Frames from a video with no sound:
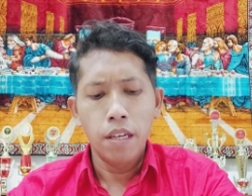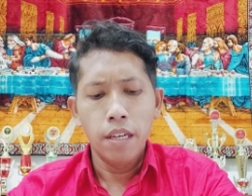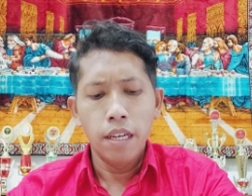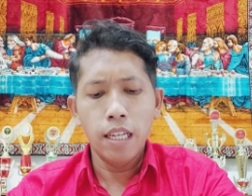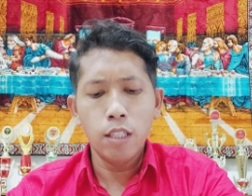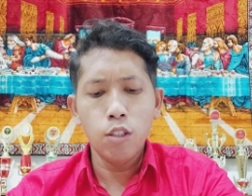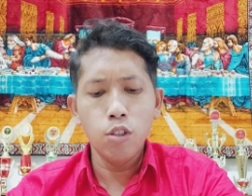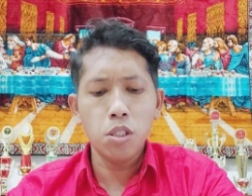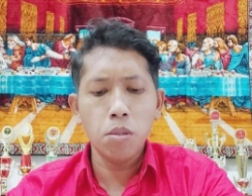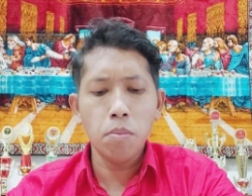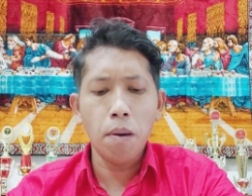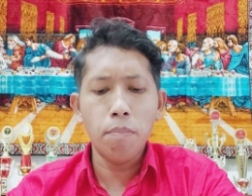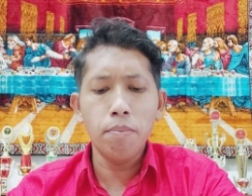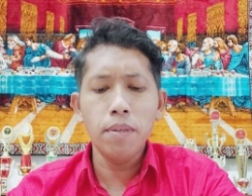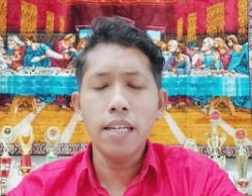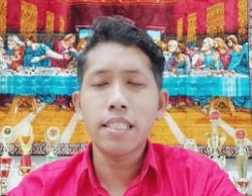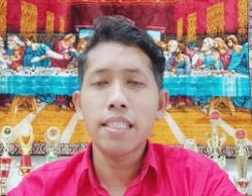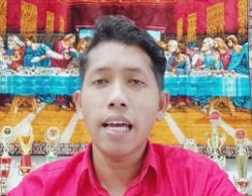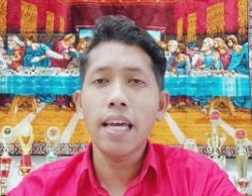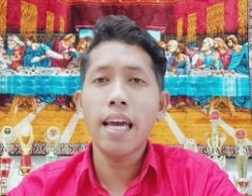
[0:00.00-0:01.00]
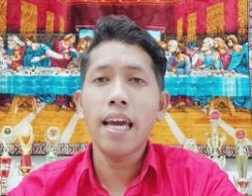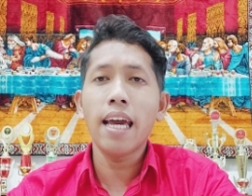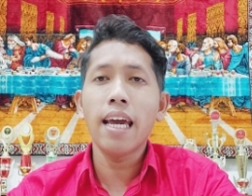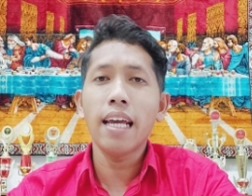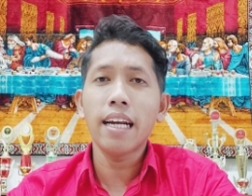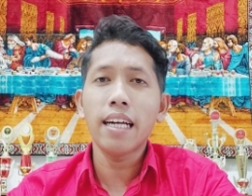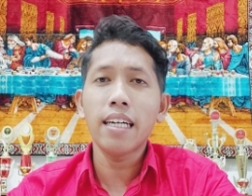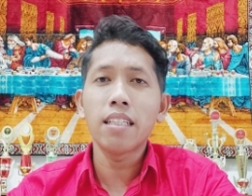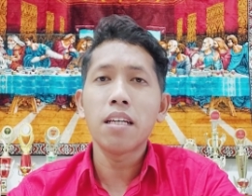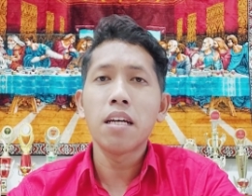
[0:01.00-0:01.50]
Itu sebabnya saya
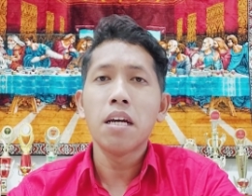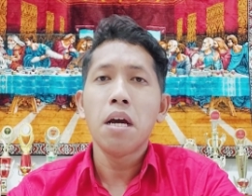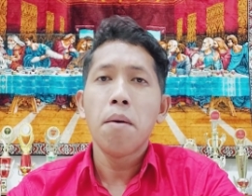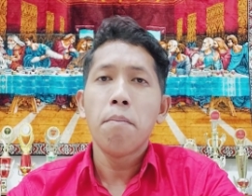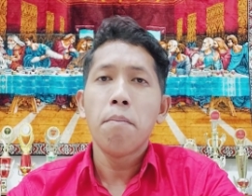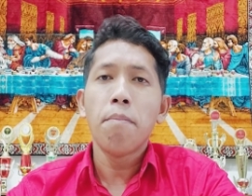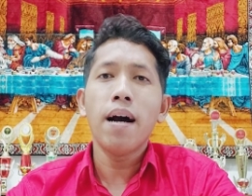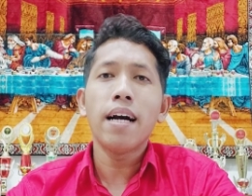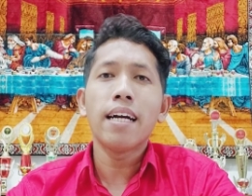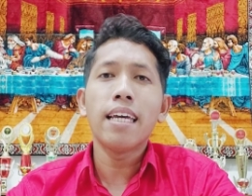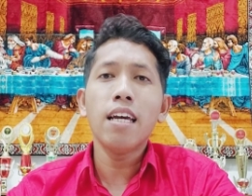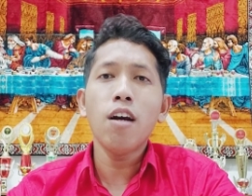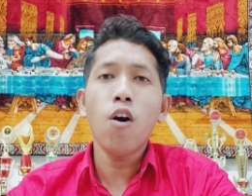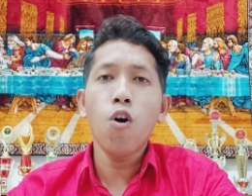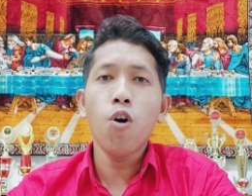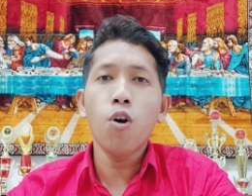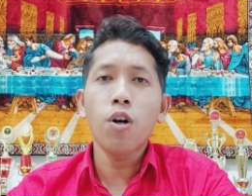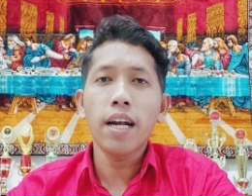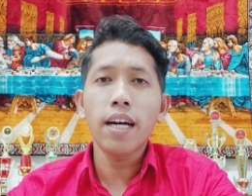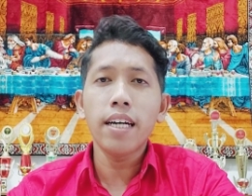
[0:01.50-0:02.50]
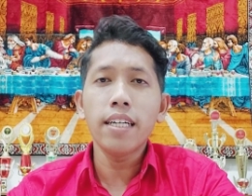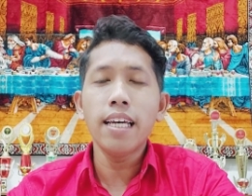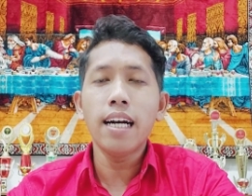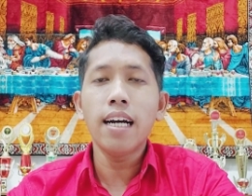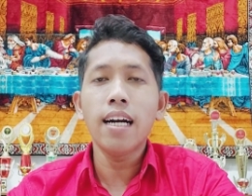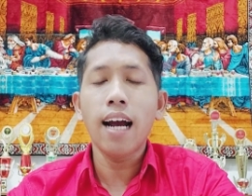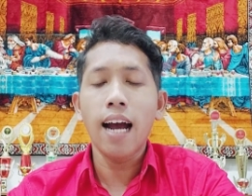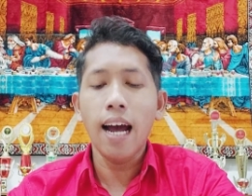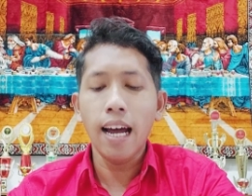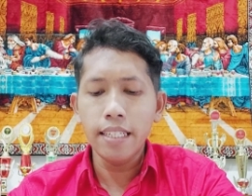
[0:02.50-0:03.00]
heran bagi orang
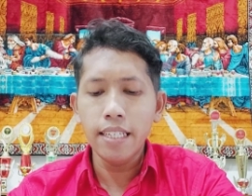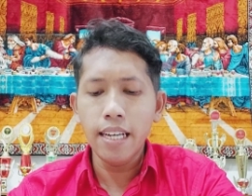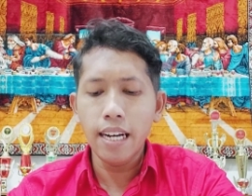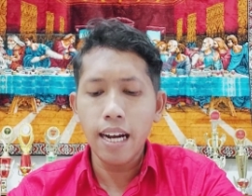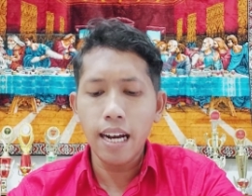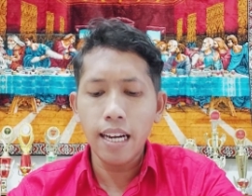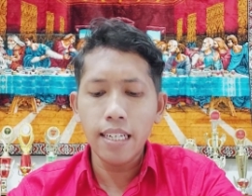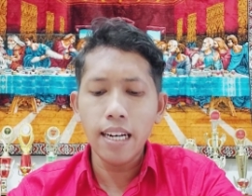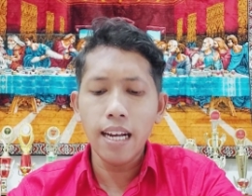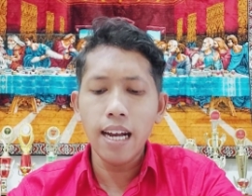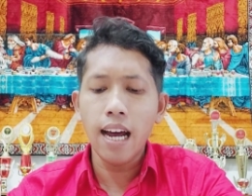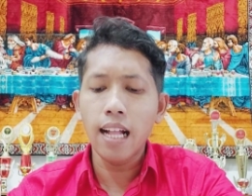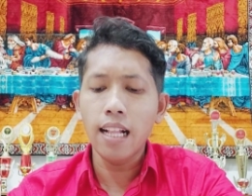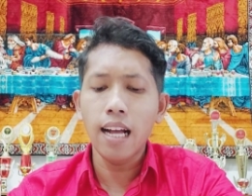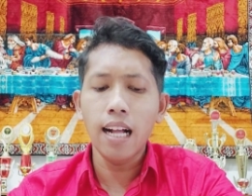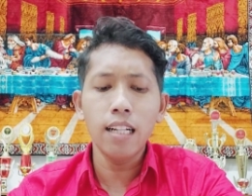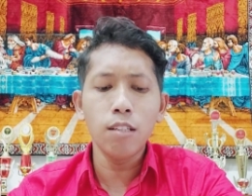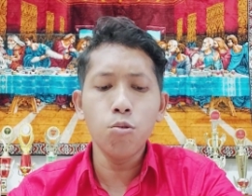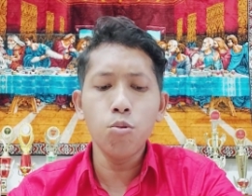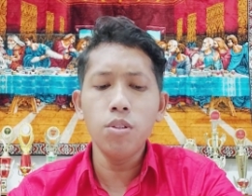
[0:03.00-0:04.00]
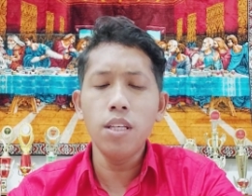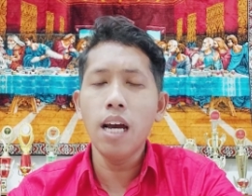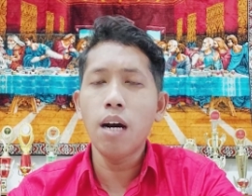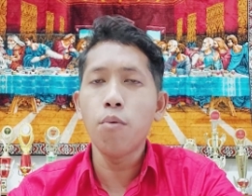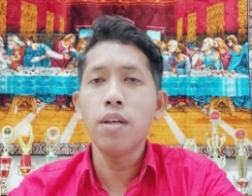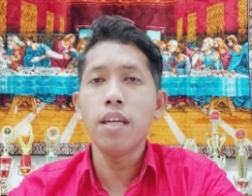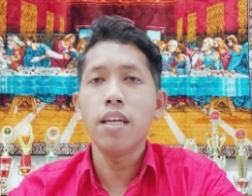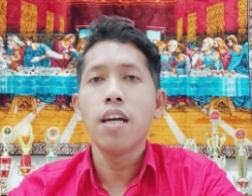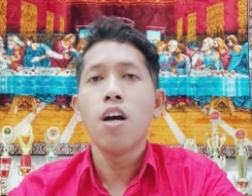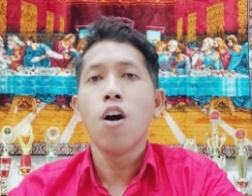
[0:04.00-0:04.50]
yang hanya karena hal-hal
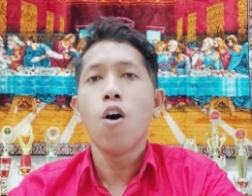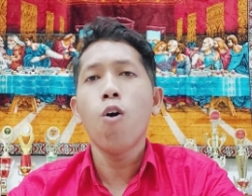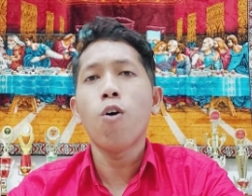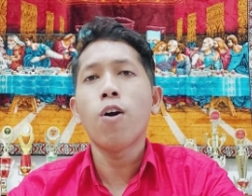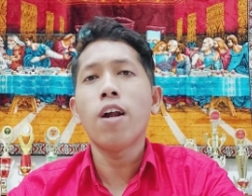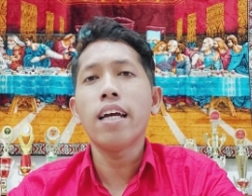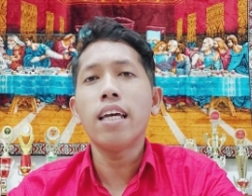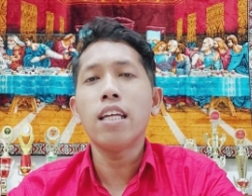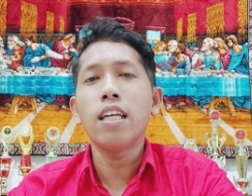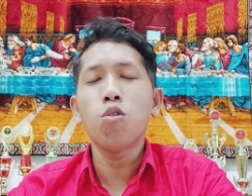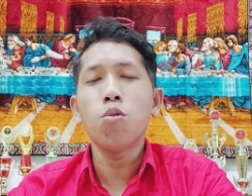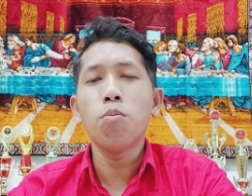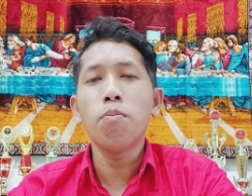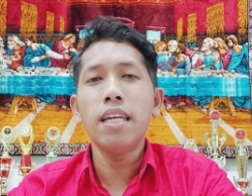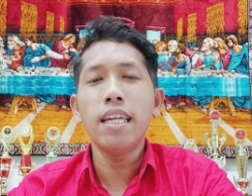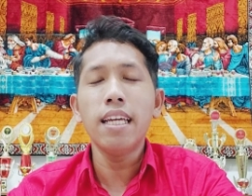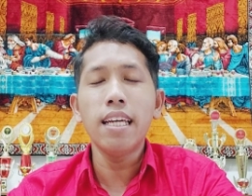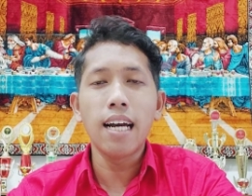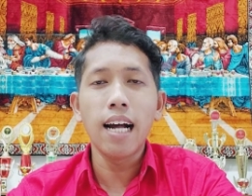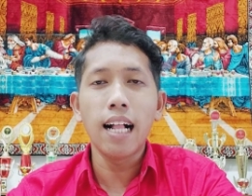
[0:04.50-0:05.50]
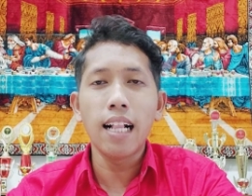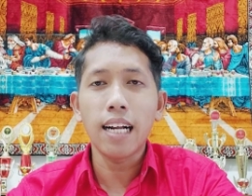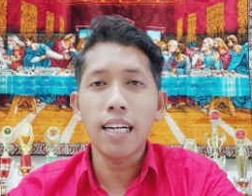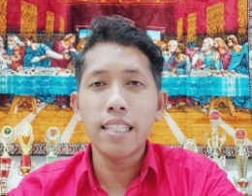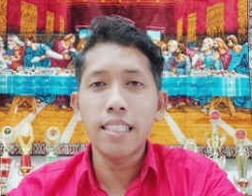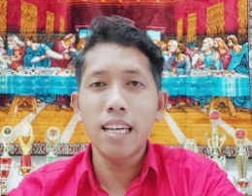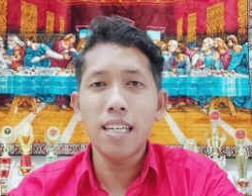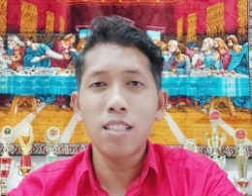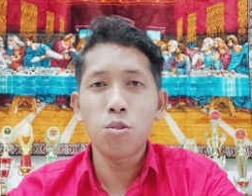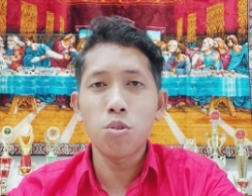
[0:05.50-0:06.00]
duniawi, orang itu meninggalkan
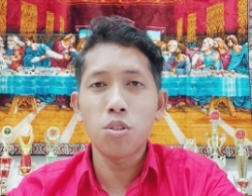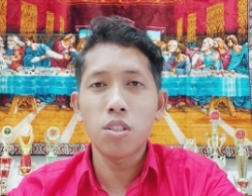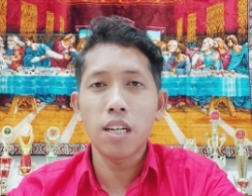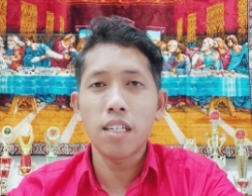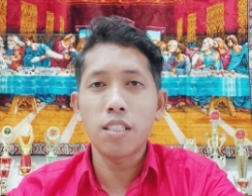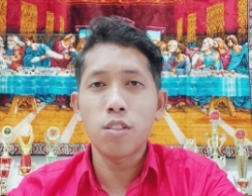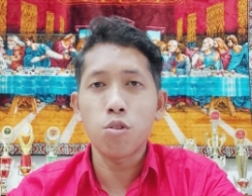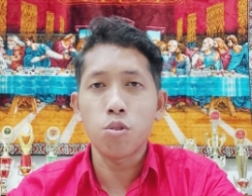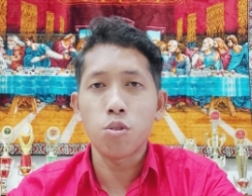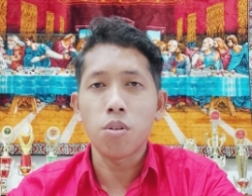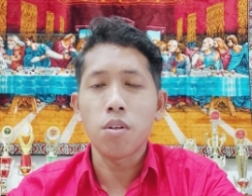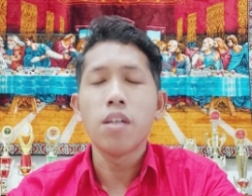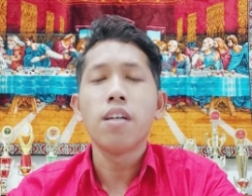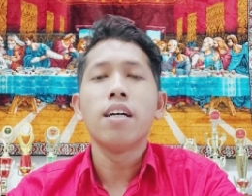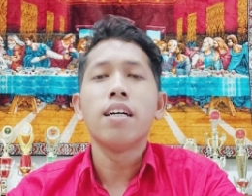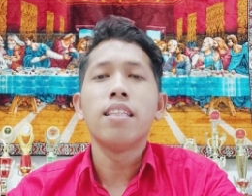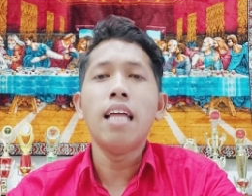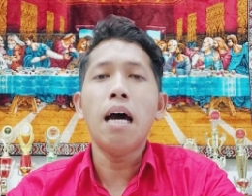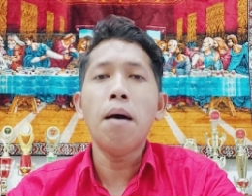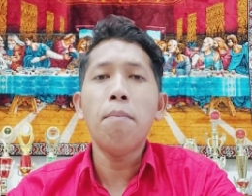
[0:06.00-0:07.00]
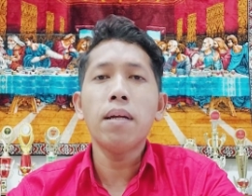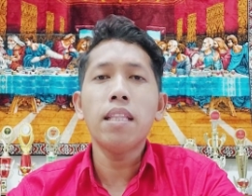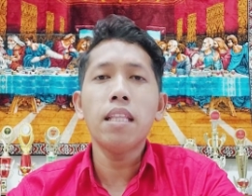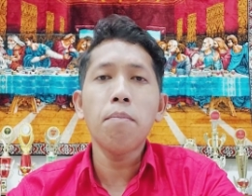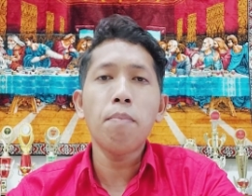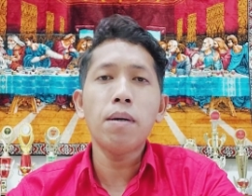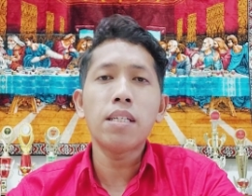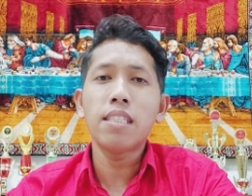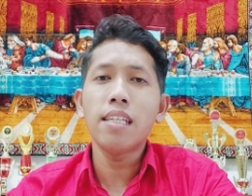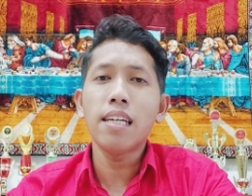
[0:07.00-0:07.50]
Yesus Kristus. Dapat
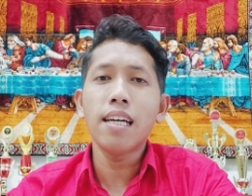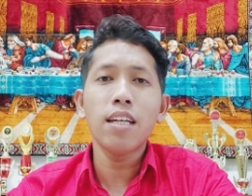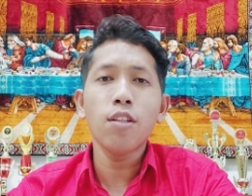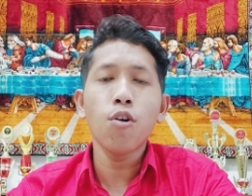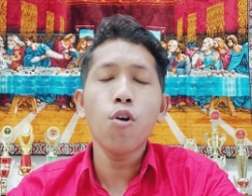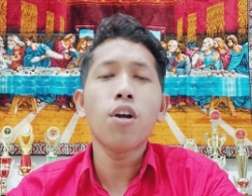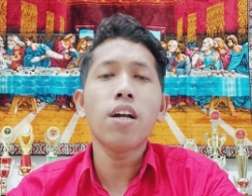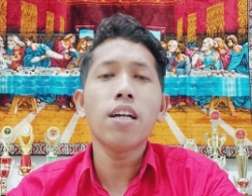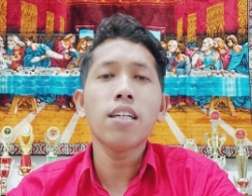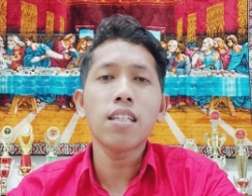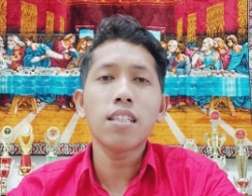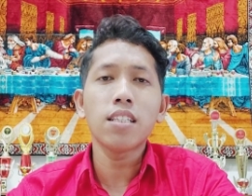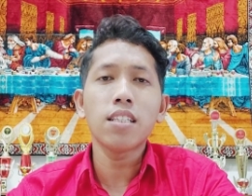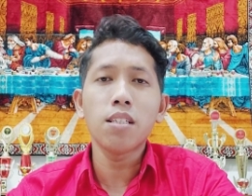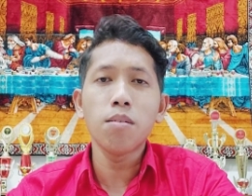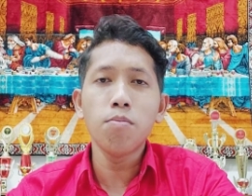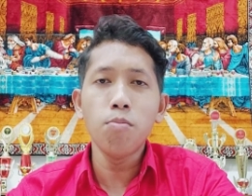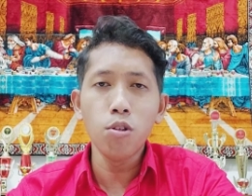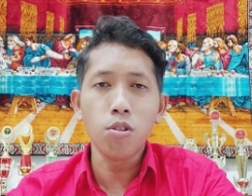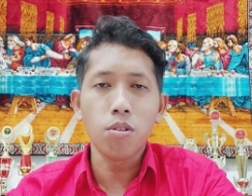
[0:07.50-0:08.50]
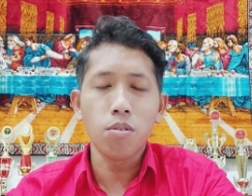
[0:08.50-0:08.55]
dipastikan orang tersebut